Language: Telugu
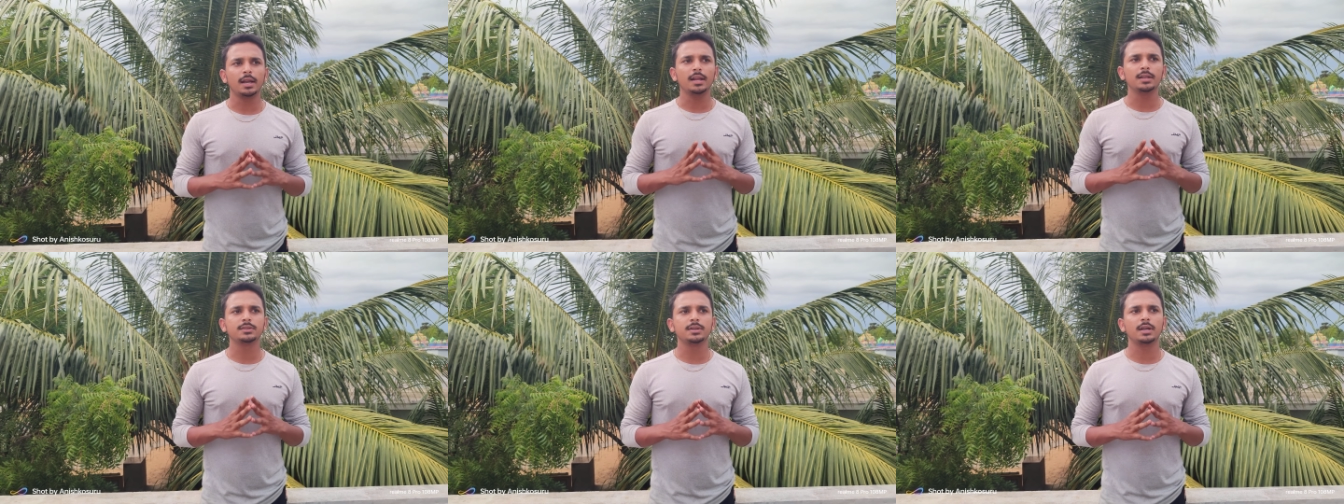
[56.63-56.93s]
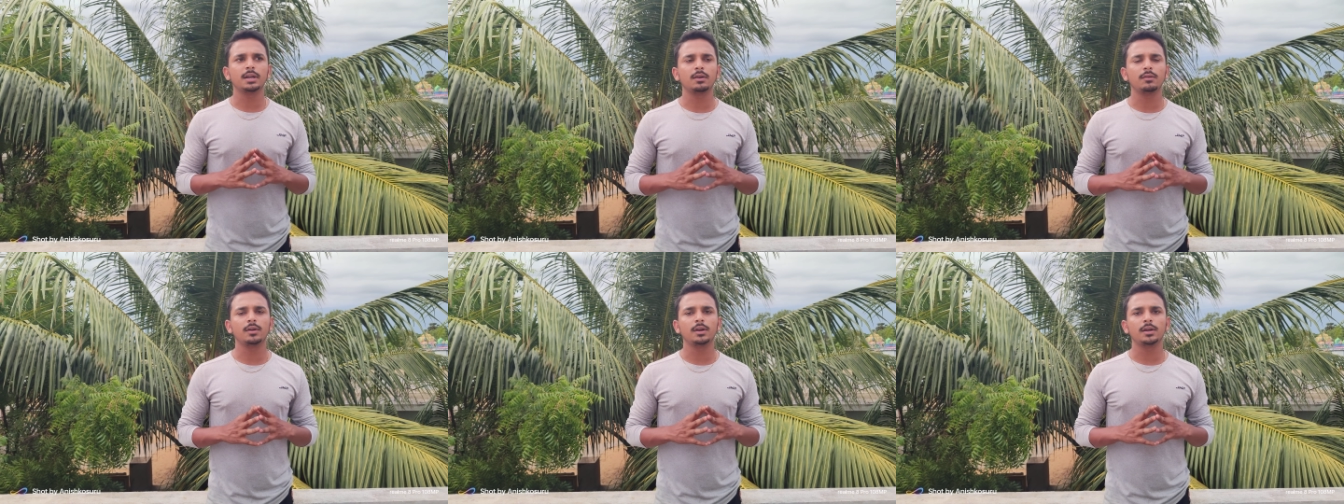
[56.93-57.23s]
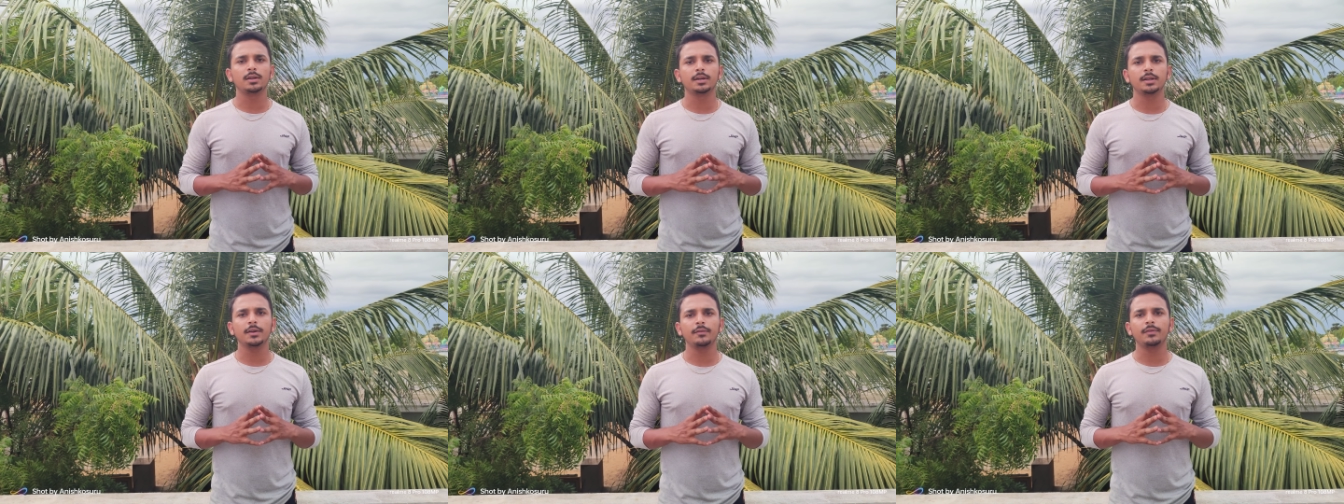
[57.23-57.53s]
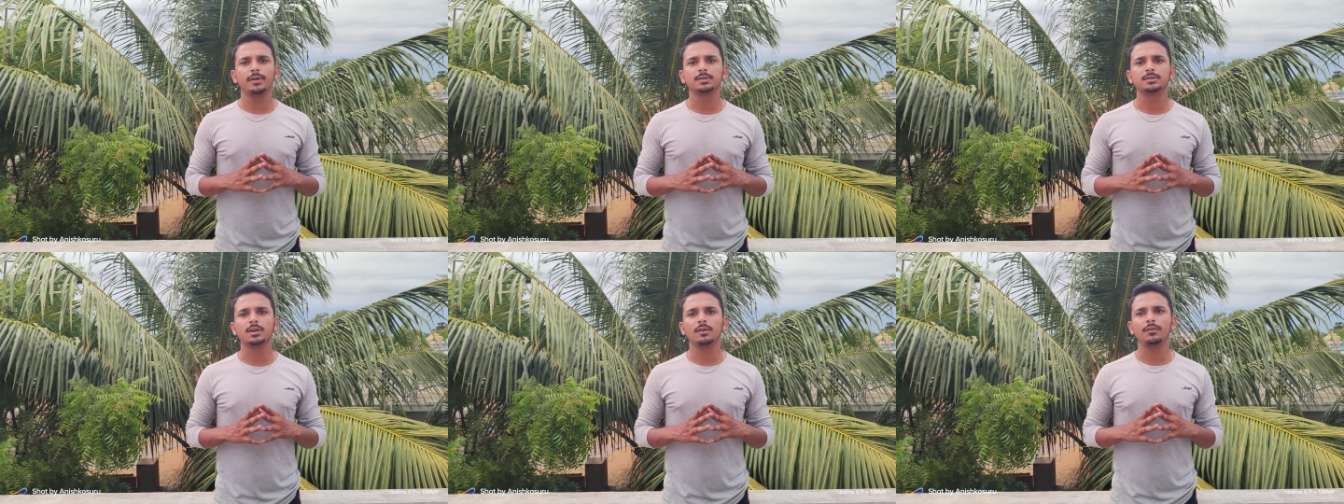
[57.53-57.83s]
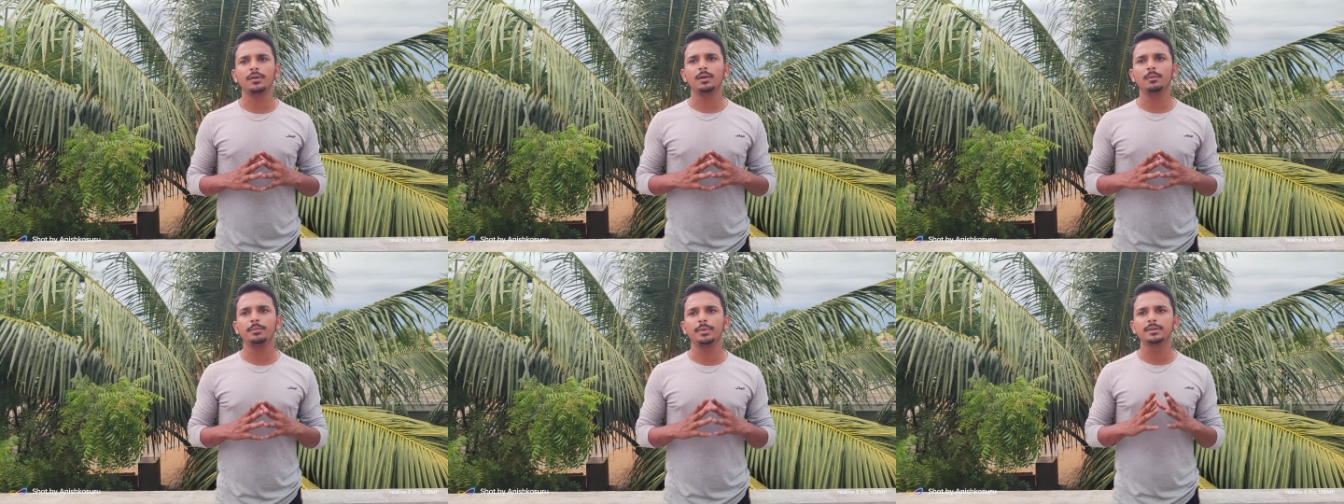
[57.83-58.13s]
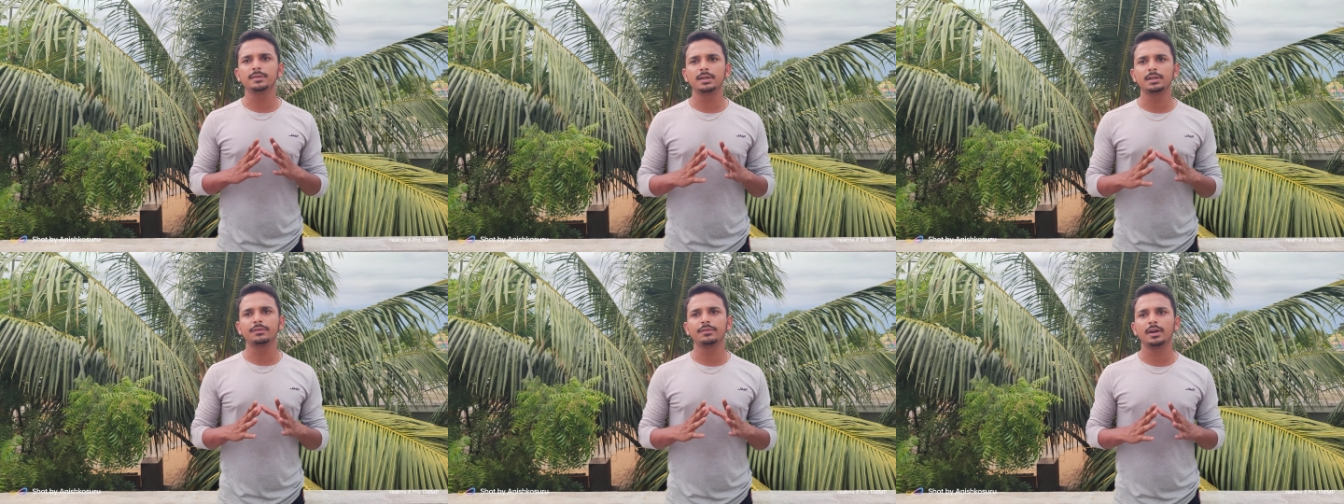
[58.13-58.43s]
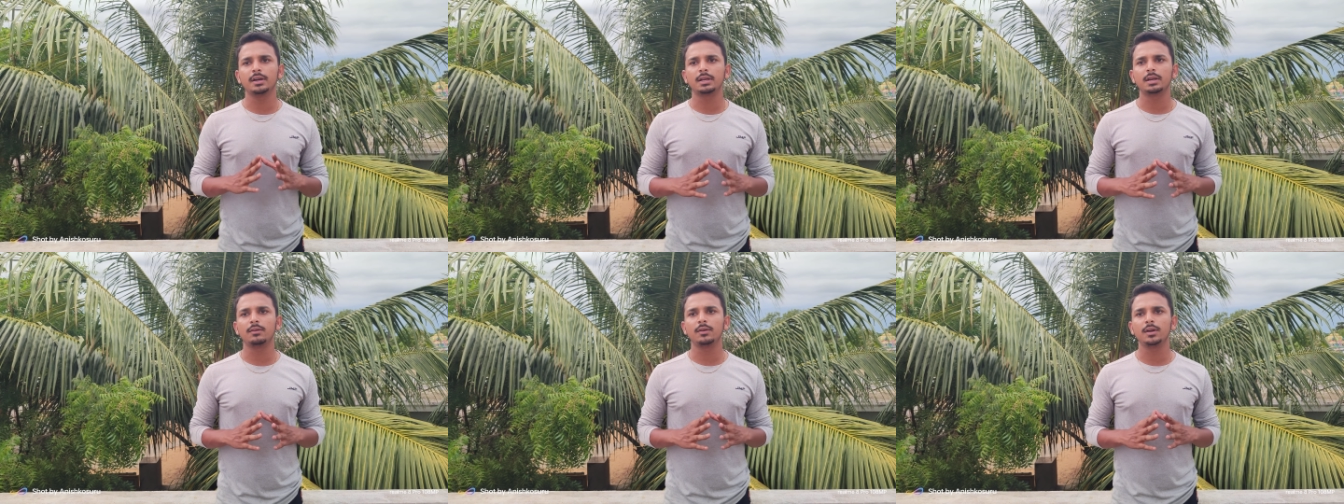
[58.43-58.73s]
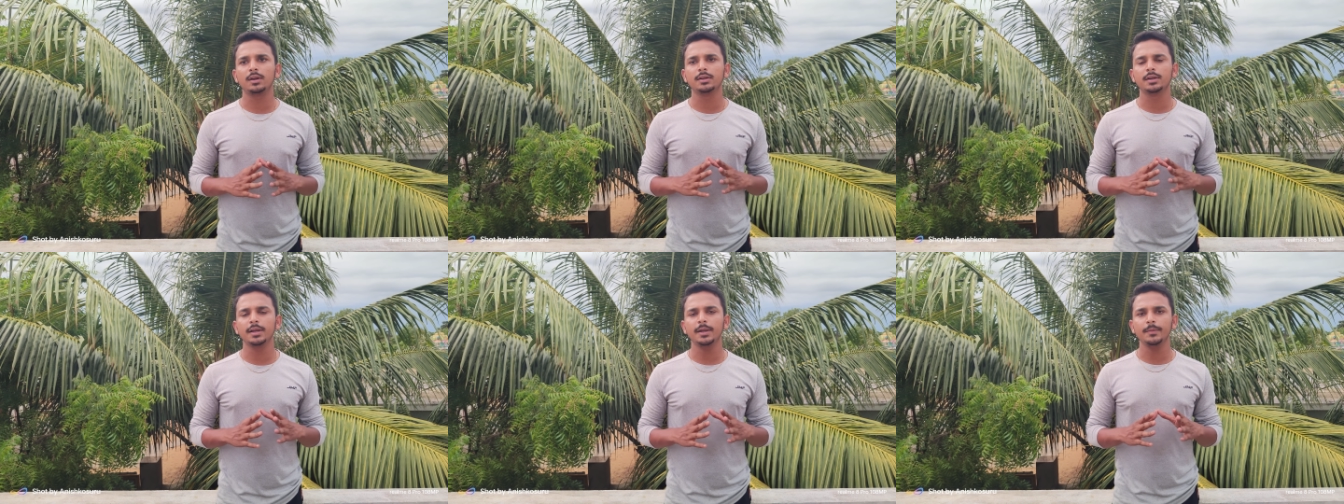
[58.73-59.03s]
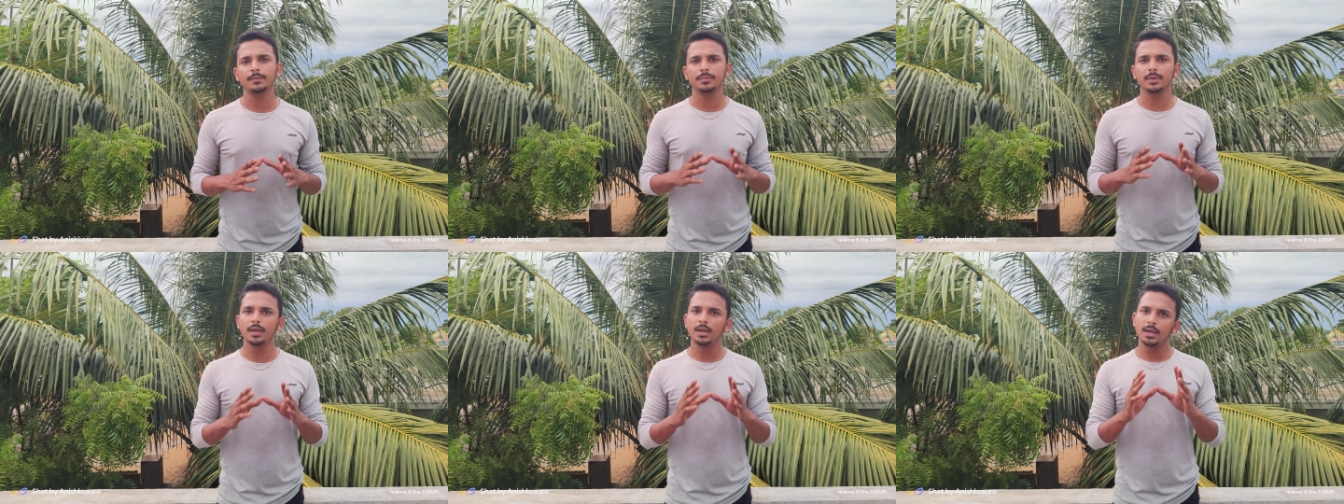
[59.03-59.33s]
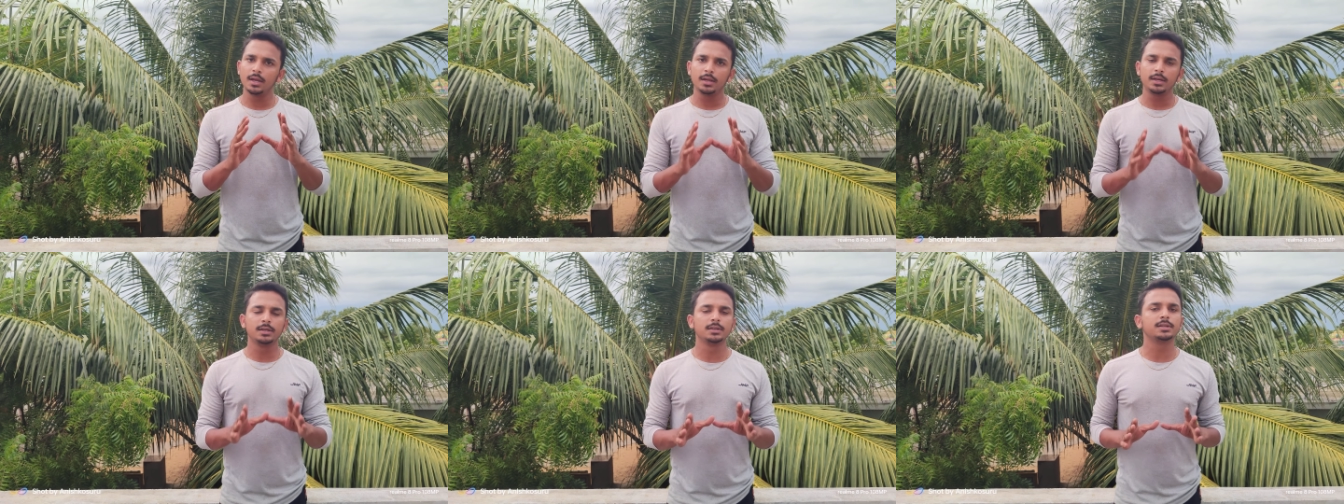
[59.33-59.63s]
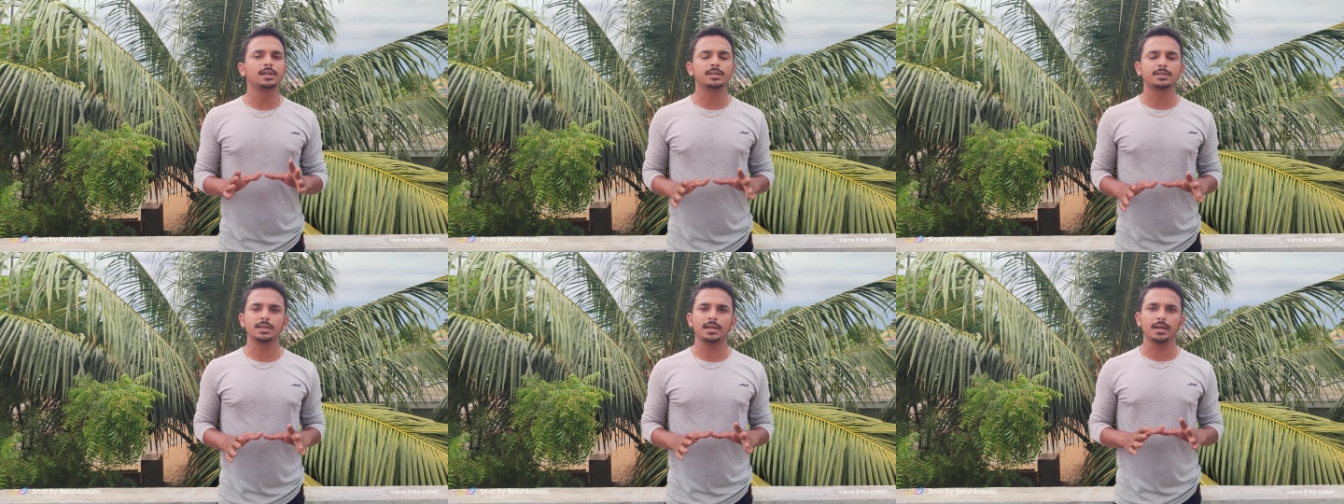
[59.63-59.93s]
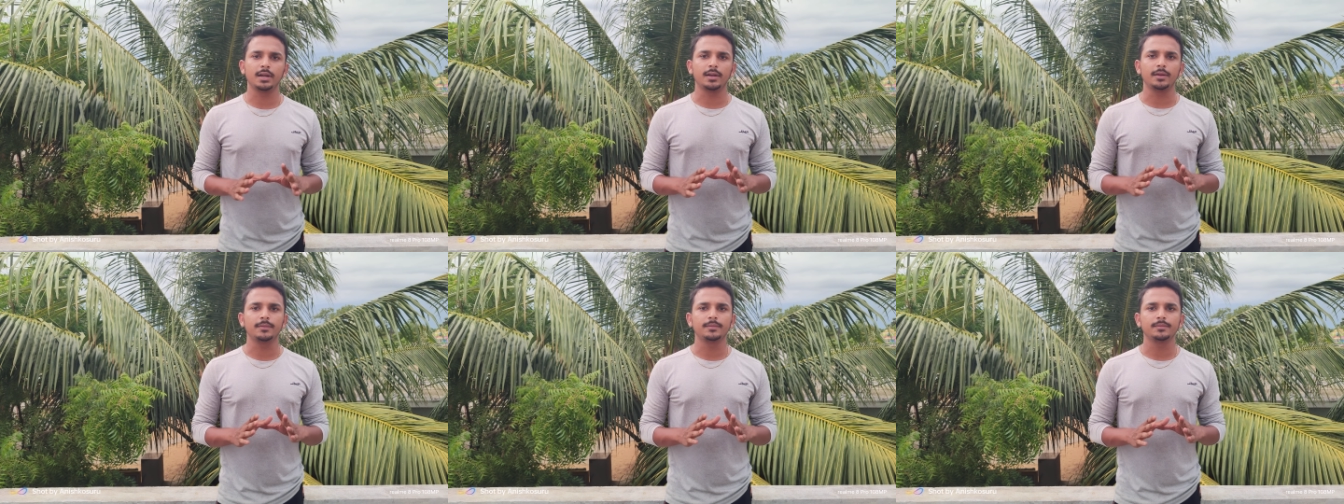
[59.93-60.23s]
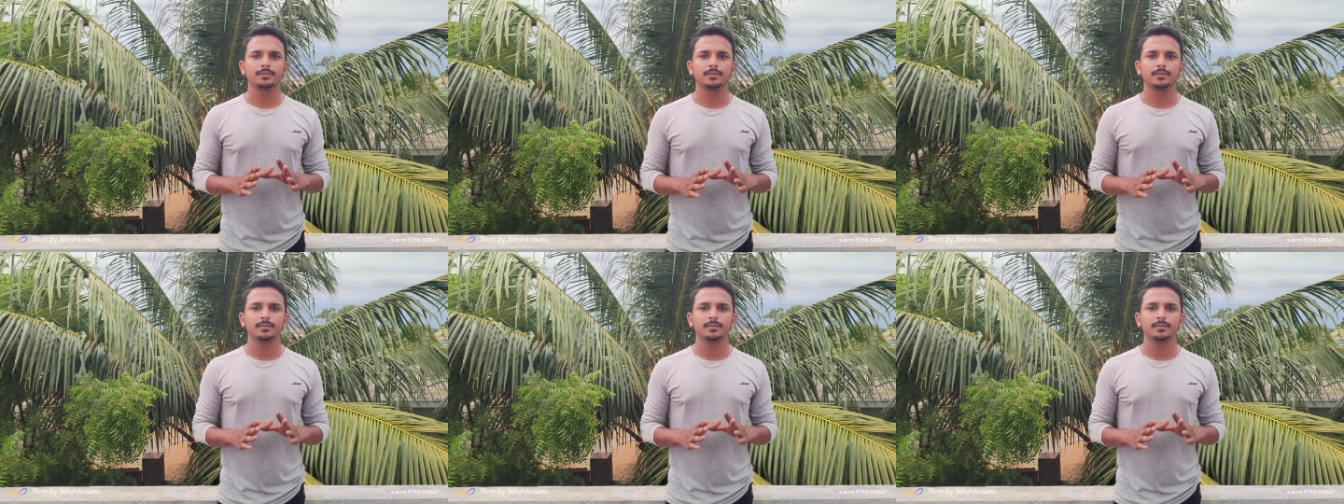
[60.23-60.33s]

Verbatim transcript: ఎలా జాయిన్ అవ్వాలంటే ఫస్ట్ ఆఫ్ ఆల్ బి సర్టిఫికేట్ రావాలంటే ఇంటర్ చేయాలి